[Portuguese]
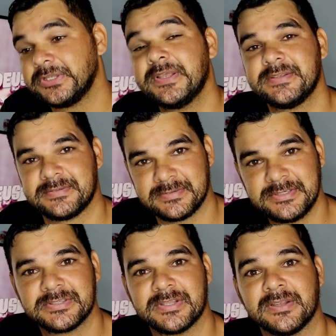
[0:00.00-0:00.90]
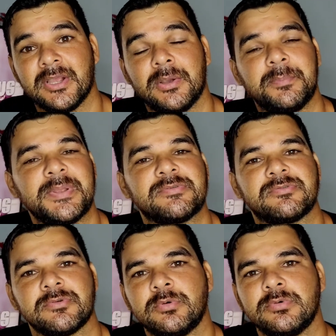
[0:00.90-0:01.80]
e existem
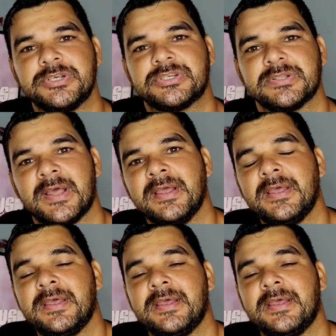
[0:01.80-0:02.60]
pessoas, né?